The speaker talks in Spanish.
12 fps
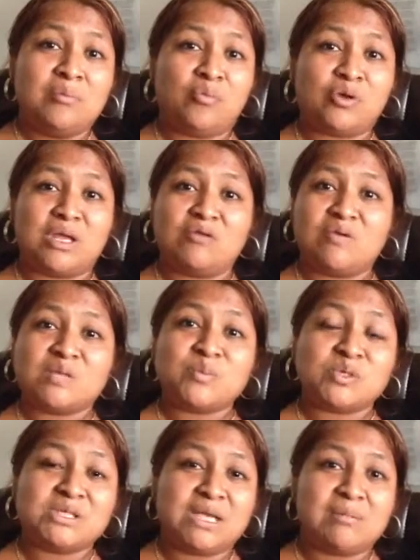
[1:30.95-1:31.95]
Porque no es
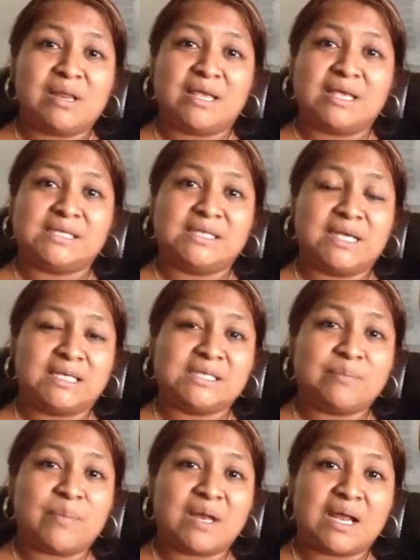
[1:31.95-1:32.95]
posible que sigan
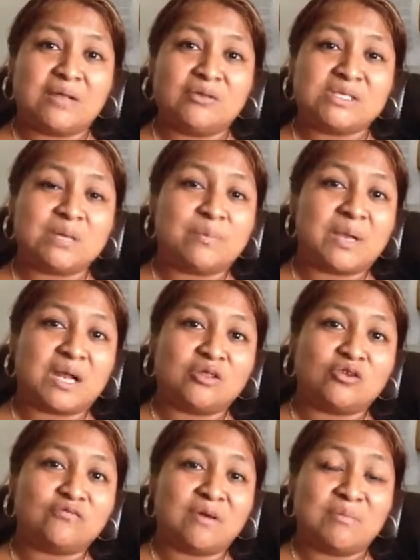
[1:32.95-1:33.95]
separando y
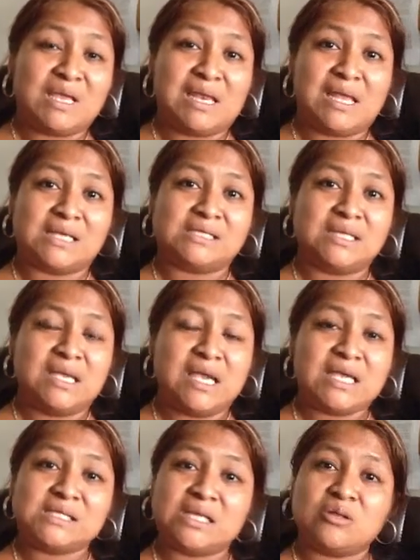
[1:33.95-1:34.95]
separando familias.
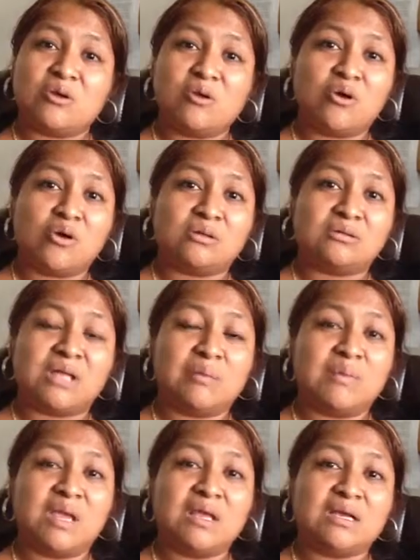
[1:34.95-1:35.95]
Este dolor
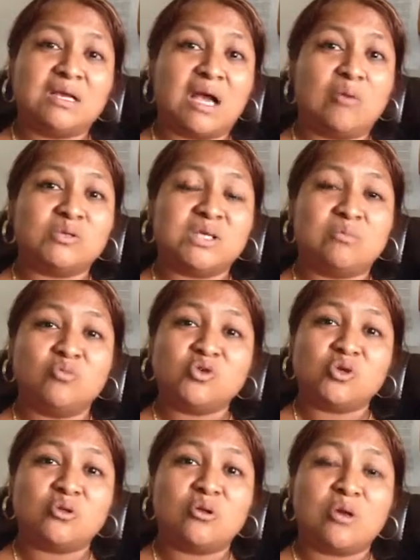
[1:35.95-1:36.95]
también causa
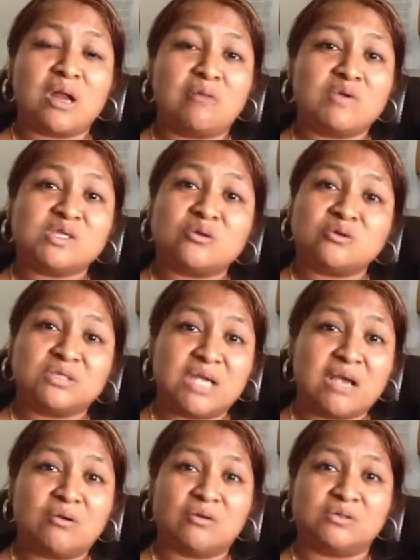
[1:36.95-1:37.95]
mucho dolor a nuestros
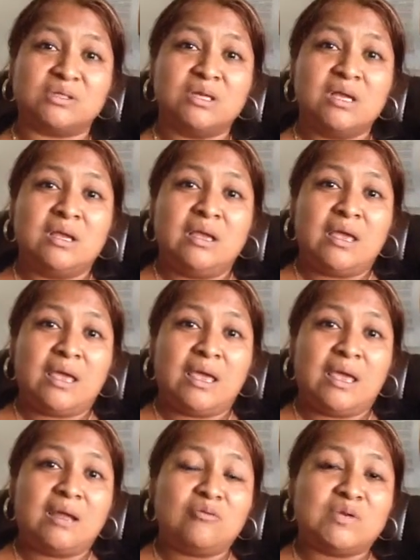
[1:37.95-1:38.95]
hijos.
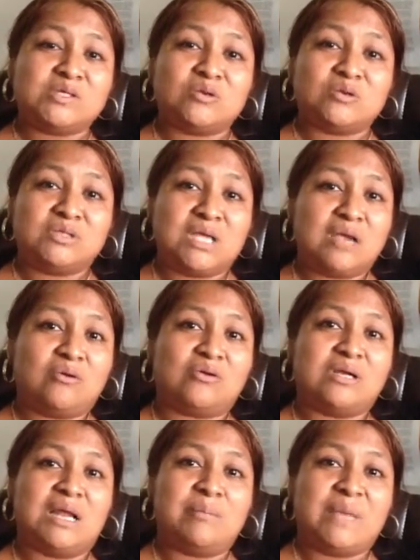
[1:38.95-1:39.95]
Eh, nuestros
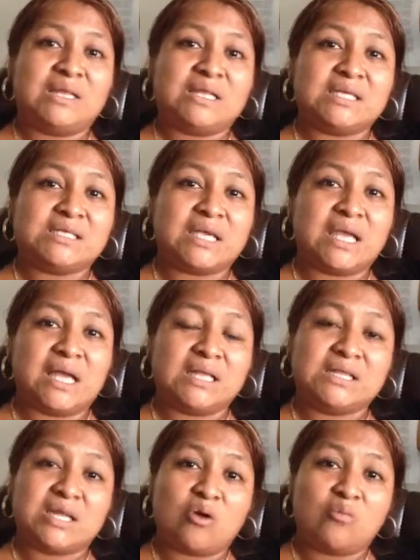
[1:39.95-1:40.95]
hijos realmente se
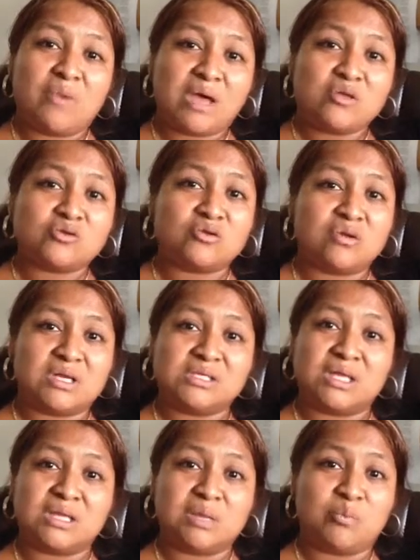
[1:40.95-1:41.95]
quedan traumados con
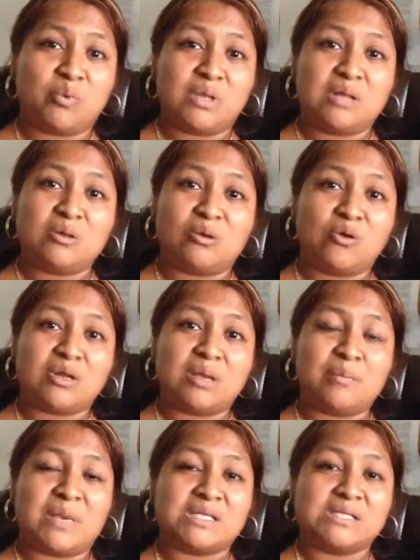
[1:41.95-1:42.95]
este tipo de dolor
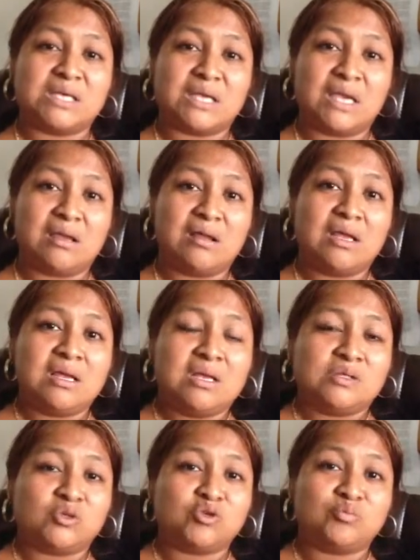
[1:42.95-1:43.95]
que pasa que
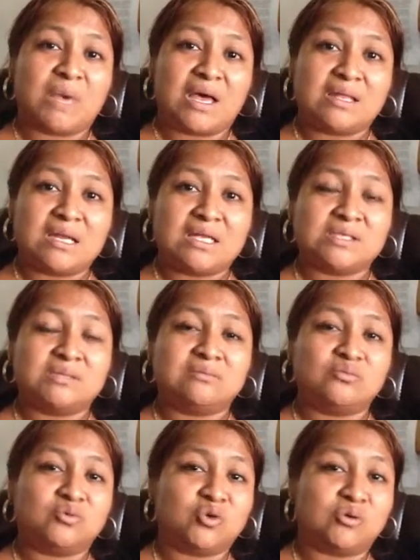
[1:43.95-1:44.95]
sus padres
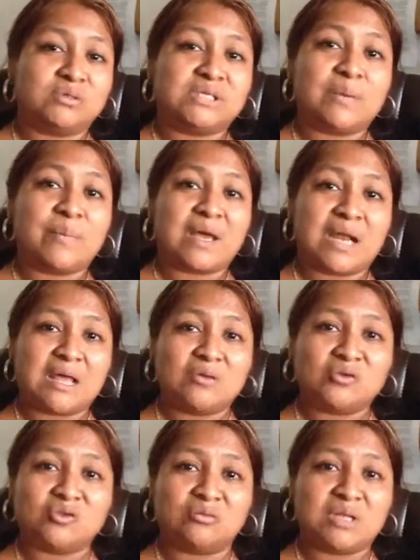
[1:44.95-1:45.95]
son
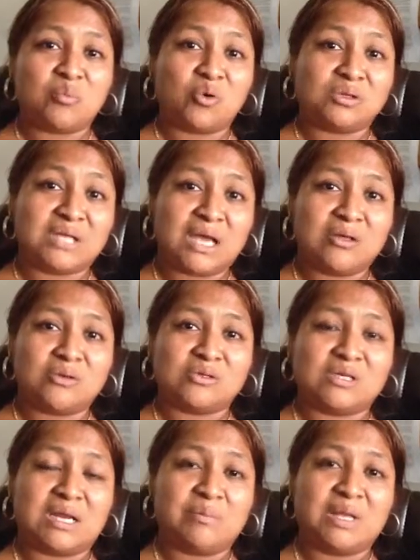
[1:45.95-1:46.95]
separados, son
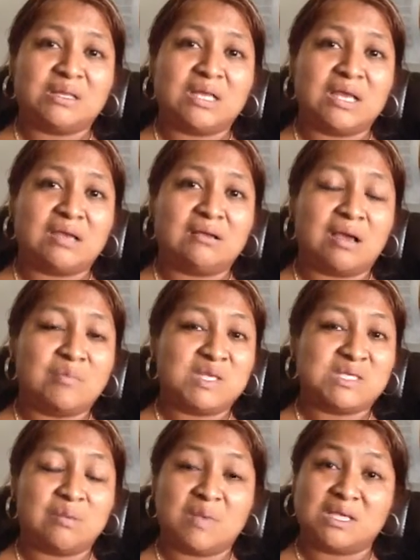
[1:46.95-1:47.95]
deportados, realmente a mí
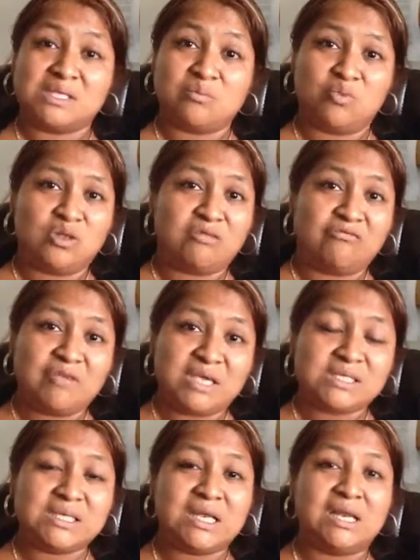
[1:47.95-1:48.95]
se me hace muy
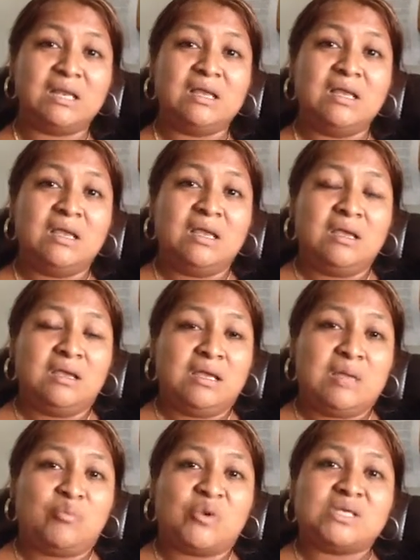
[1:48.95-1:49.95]
difícil
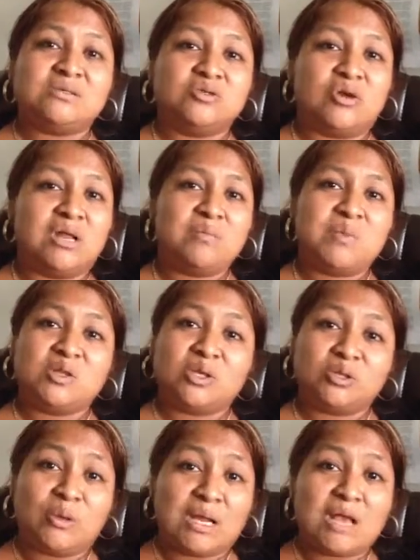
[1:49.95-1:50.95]
y pues yo le invito
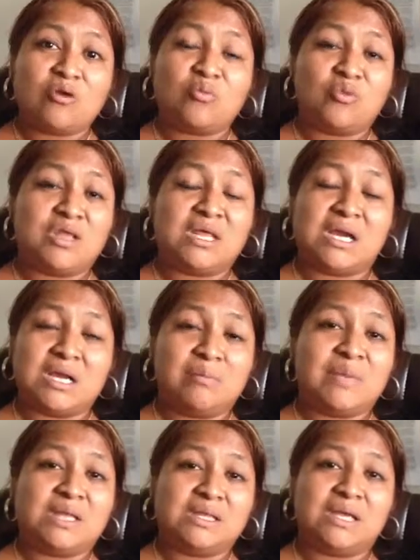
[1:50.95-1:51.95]
a toda la comunidad
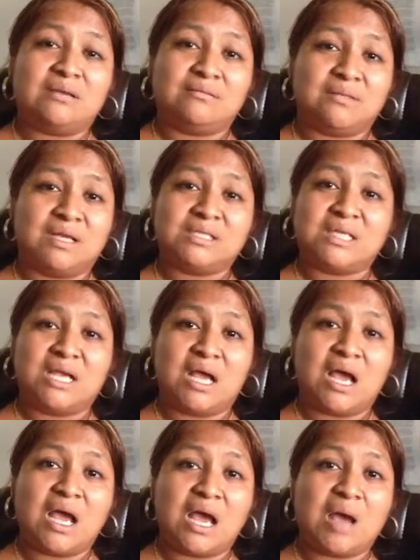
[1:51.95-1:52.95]
realmente que
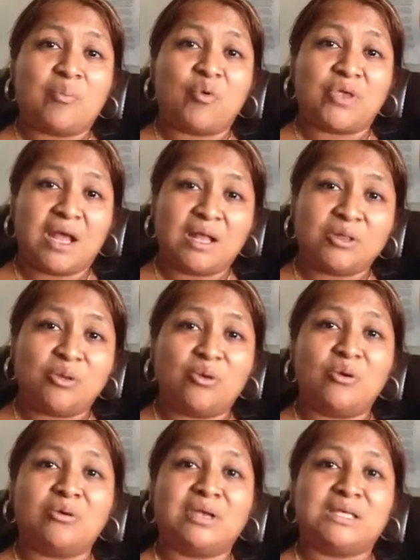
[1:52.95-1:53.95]
siga
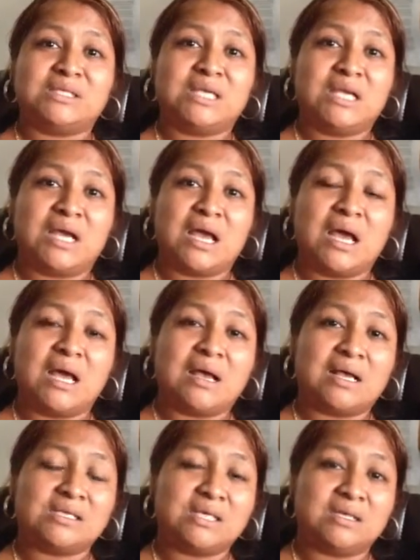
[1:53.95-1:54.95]
apoyando, que
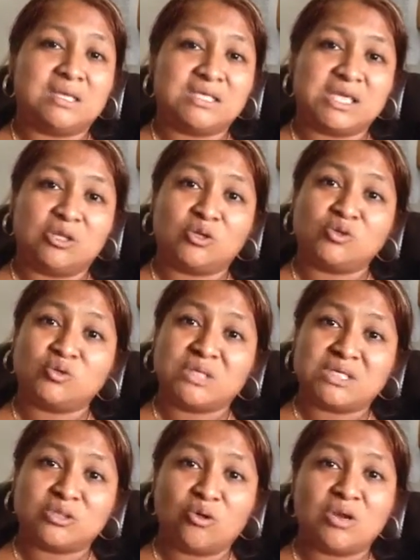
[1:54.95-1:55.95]
siga diciendo sus
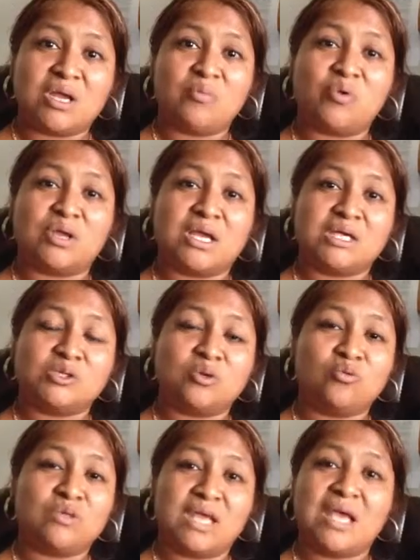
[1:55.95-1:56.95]
historias, porque
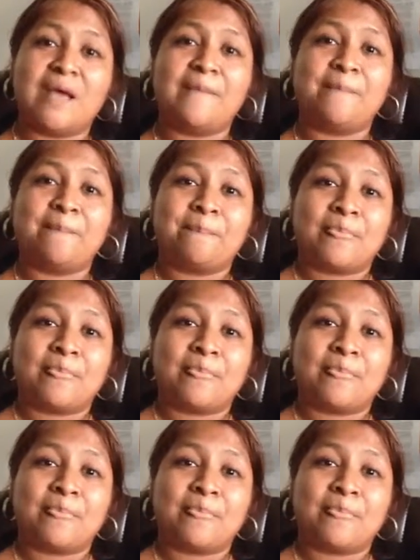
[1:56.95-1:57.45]
esto un día